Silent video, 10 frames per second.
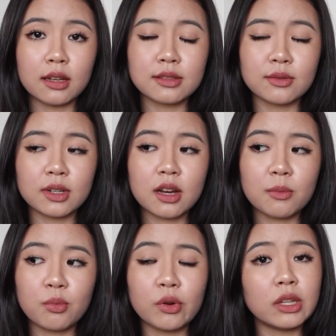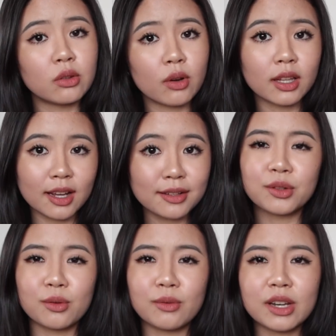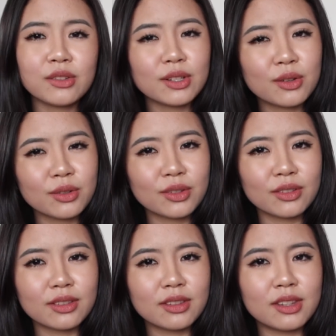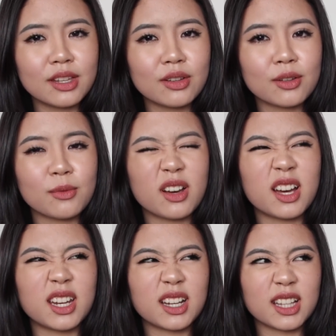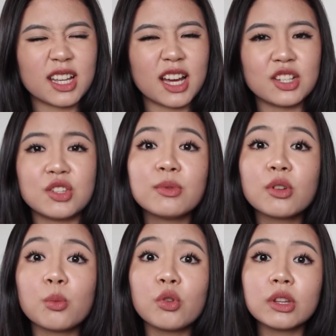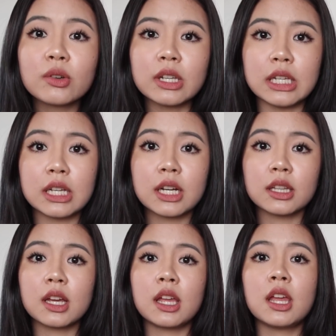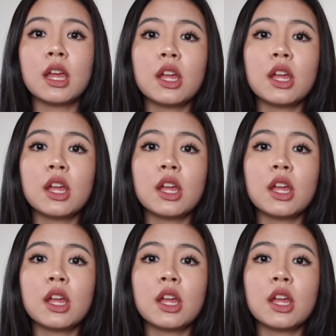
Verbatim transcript: い、それがポイントかなと悪いことっていうのもあれかな自分の思い通りにいかない